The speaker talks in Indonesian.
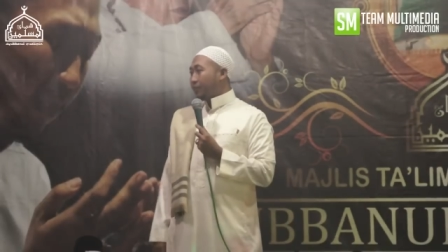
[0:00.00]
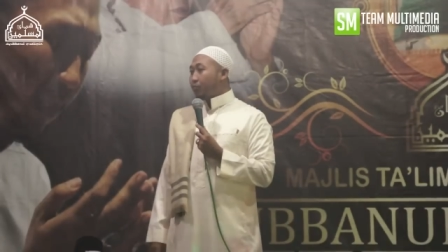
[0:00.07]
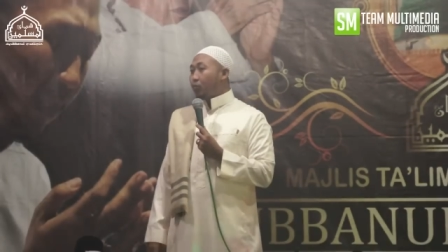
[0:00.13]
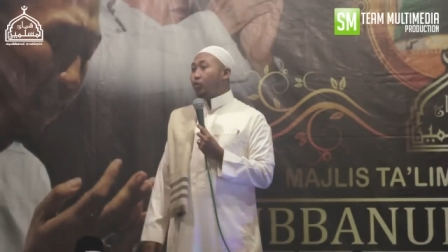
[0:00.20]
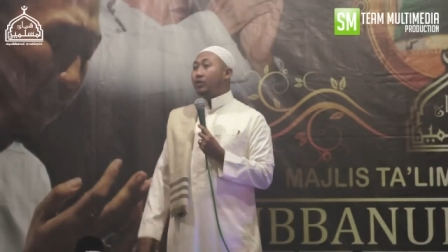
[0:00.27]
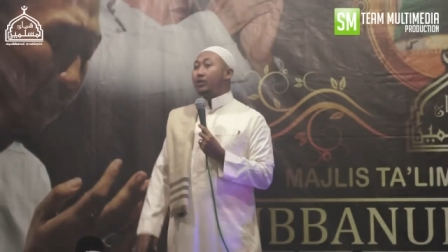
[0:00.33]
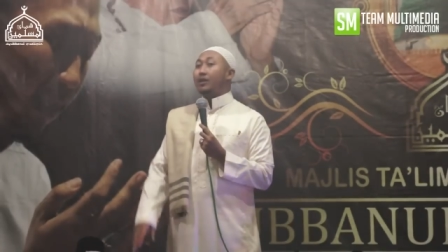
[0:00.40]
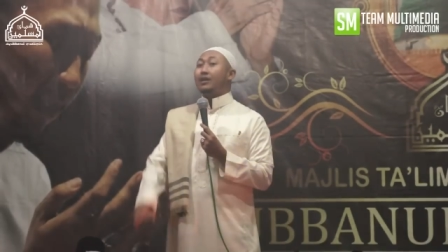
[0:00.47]

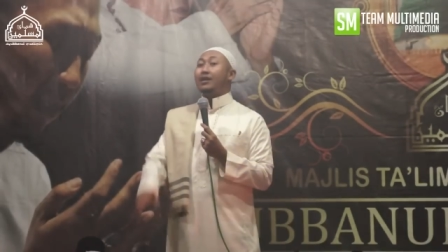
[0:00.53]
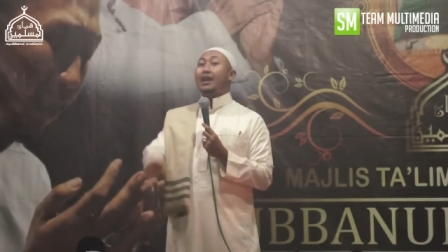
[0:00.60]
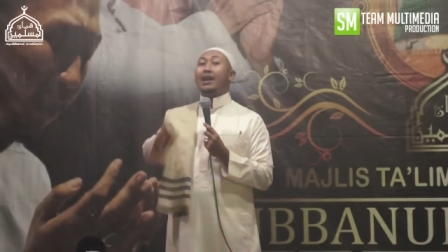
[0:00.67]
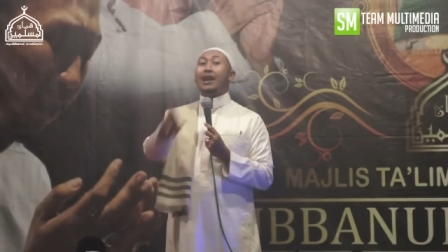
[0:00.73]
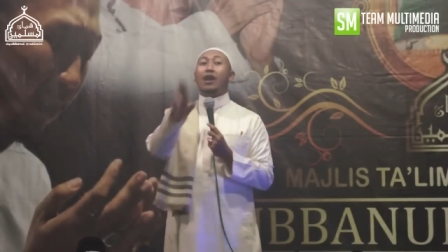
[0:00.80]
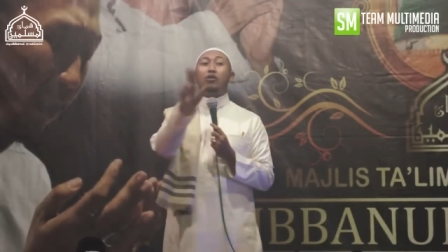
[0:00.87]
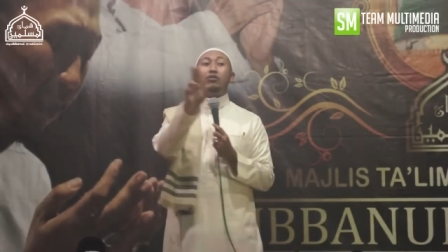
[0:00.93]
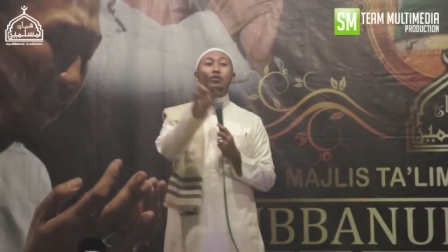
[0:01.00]
mun
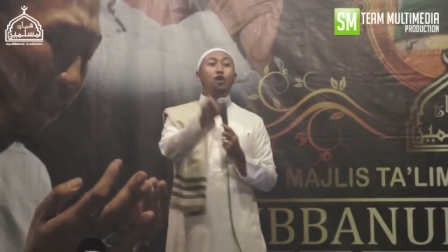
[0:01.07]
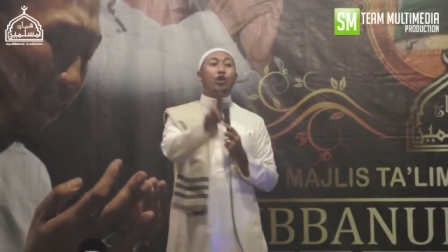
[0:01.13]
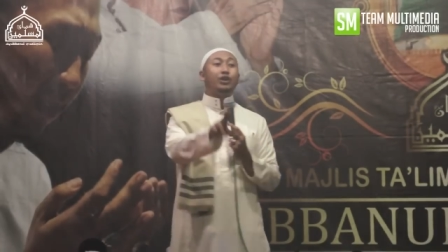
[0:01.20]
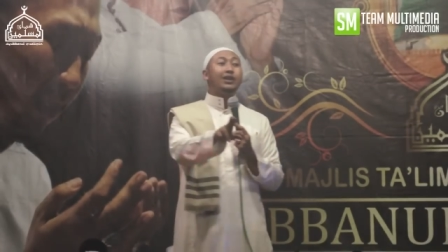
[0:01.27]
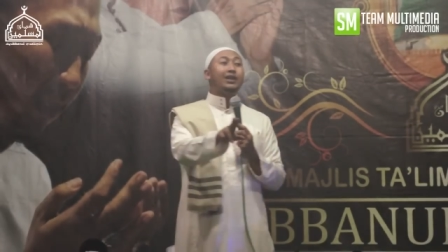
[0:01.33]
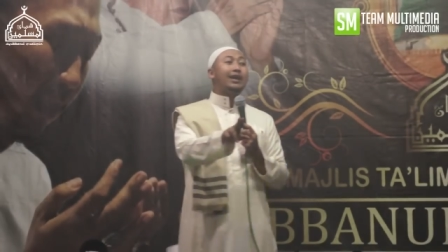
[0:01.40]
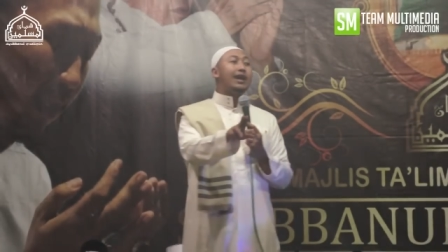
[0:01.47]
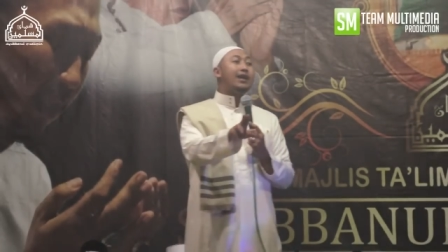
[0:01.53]
kekala Allah
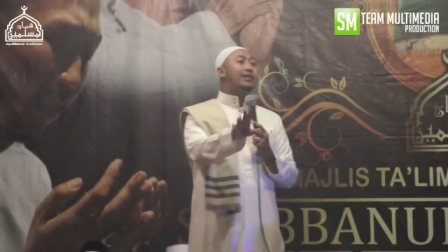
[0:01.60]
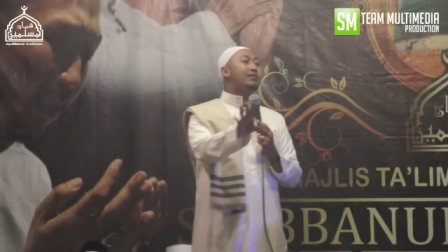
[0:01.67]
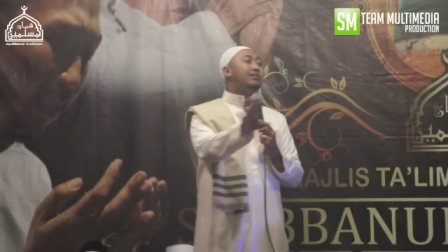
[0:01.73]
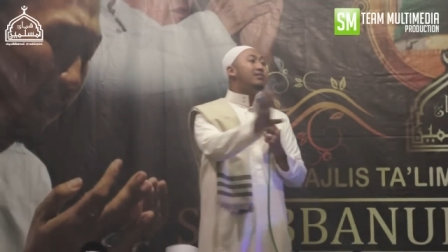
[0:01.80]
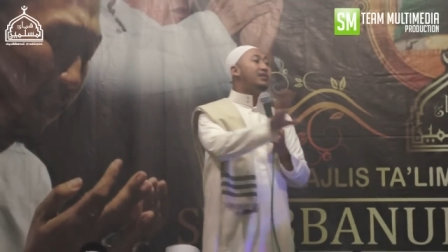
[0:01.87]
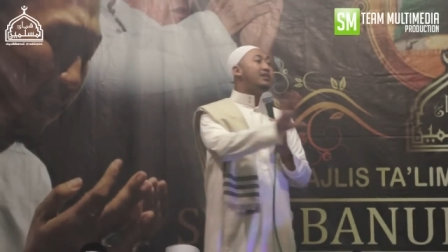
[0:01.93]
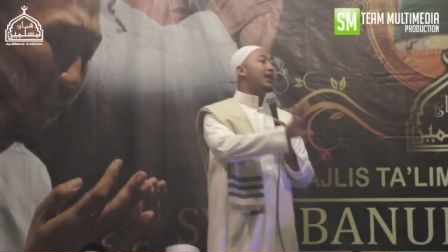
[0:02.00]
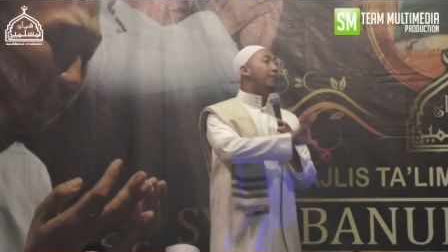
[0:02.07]
nikah
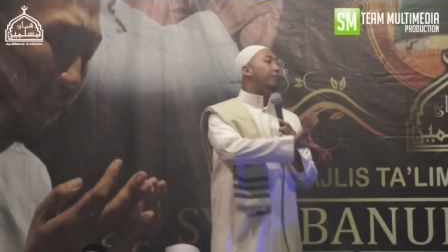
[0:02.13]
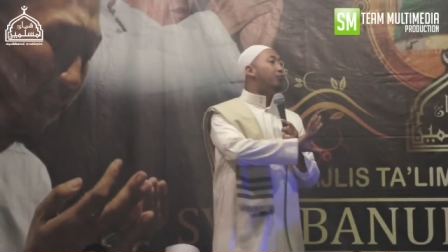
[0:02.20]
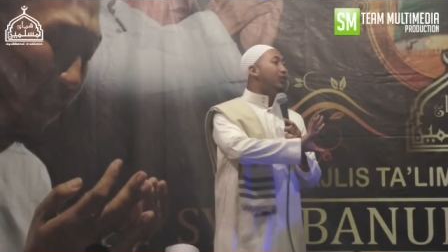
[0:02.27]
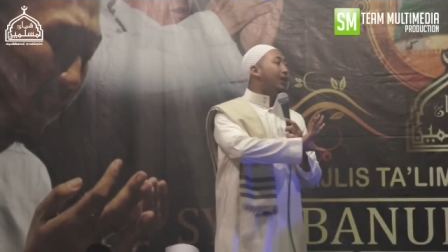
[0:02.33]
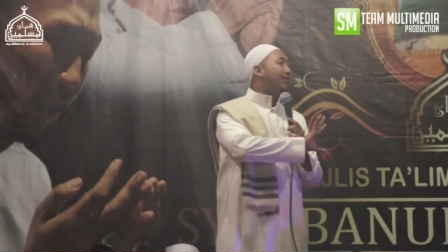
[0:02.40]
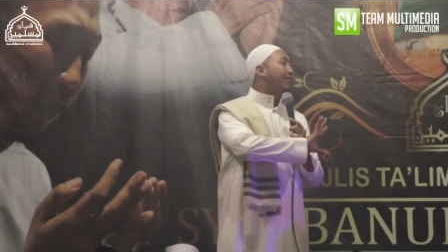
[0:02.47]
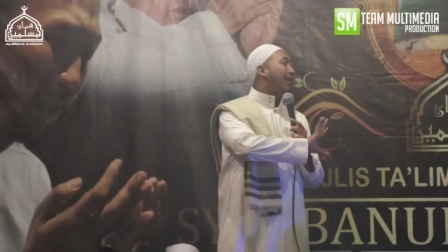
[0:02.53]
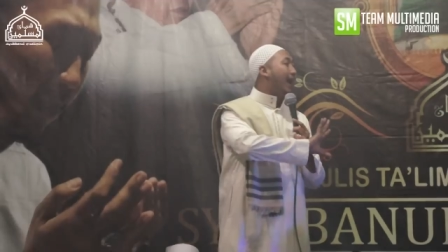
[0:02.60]
tidak
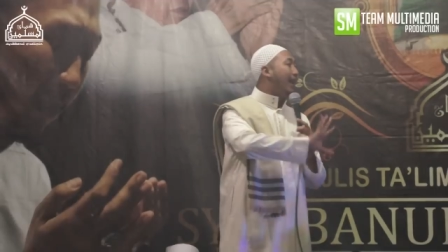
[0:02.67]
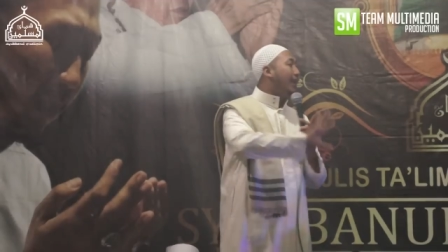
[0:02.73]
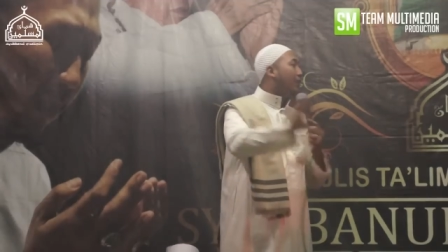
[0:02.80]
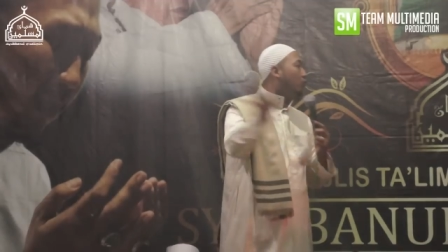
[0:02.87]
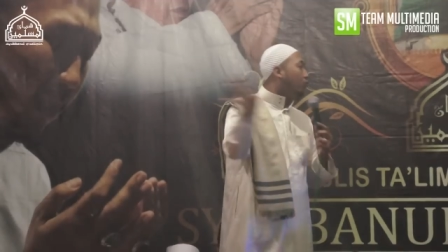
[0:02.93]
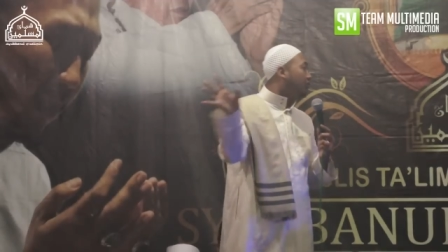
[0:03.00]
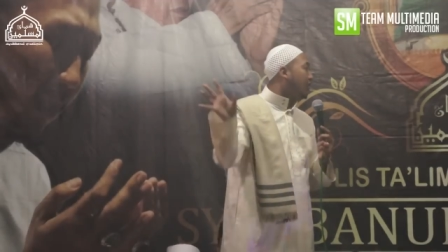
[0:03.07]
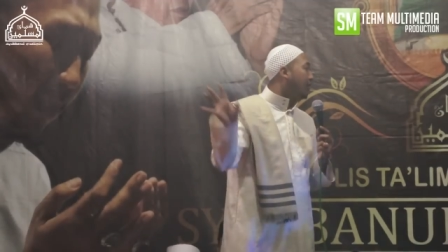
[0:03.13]
punya
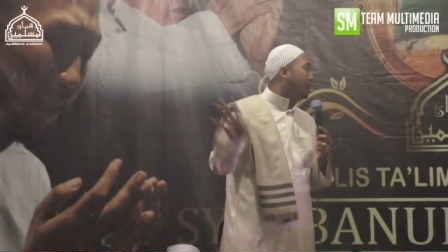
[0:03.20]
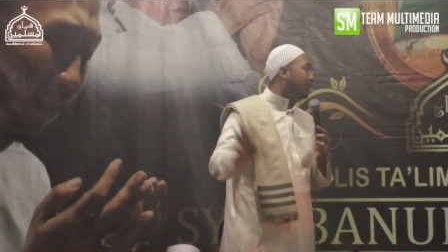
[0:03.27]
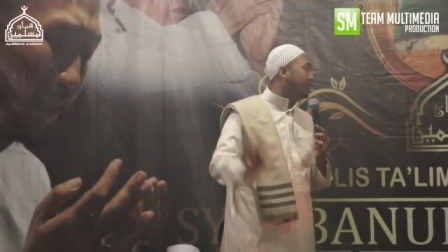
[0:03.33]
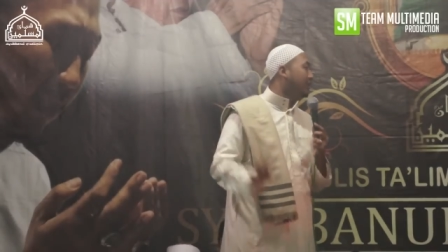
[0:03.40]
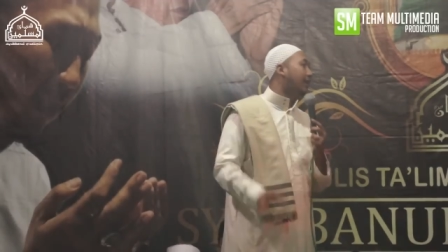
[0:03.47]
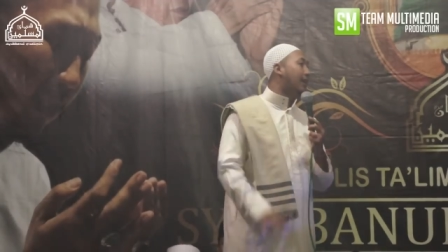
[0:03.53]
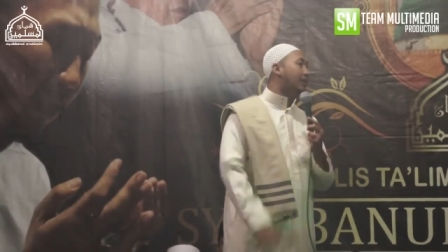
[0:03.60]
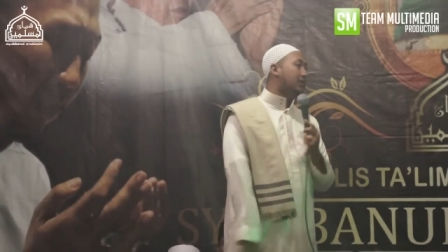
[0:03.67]
ta'alluq sama
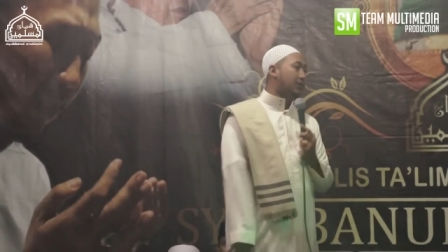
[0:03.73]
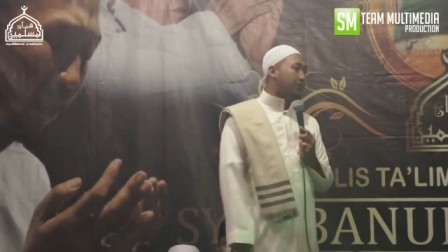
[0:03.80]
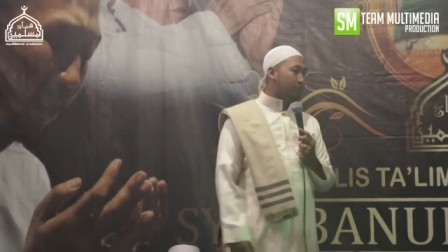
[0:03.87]
sekali